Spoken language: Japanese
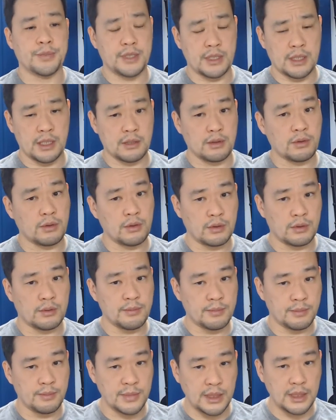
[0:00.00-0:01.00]
えっと、
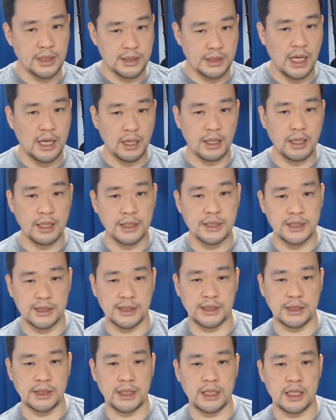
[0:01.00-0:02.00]
3回地
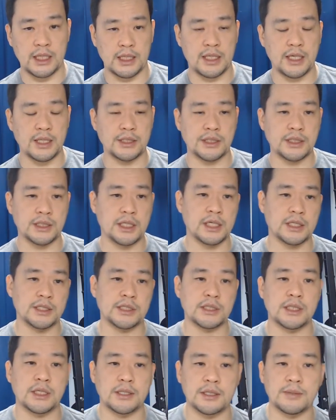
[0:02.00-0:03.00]
震が、激震が
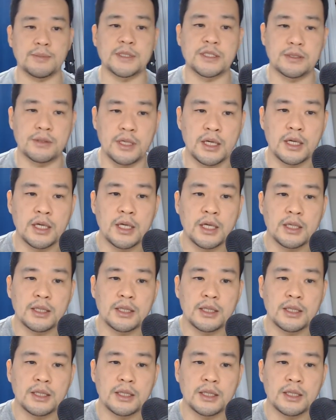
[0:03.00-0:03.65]
走ったって言いましたね。